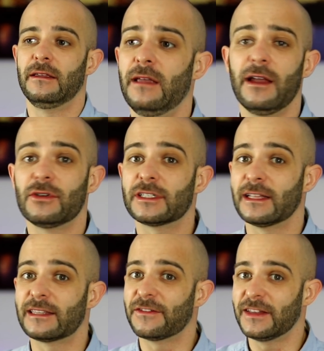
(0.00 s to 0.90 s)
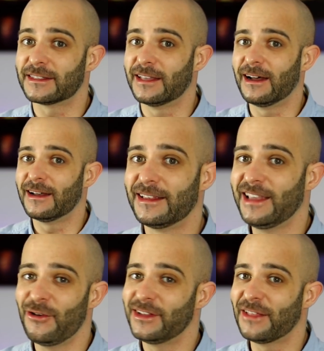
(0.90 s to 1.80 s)
ya no es tanta fiesta,
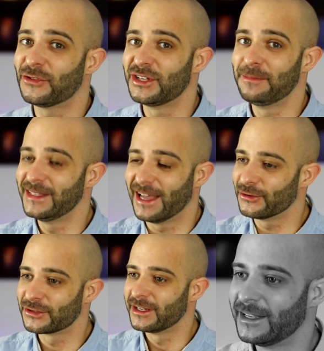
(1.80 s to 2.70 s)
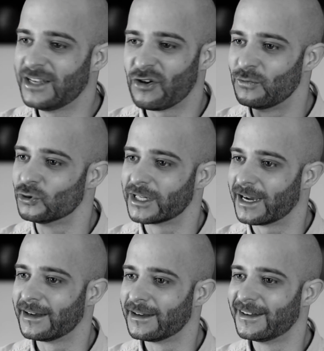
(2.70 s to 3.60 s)
ya no hay tantos invitados, ya no hay música.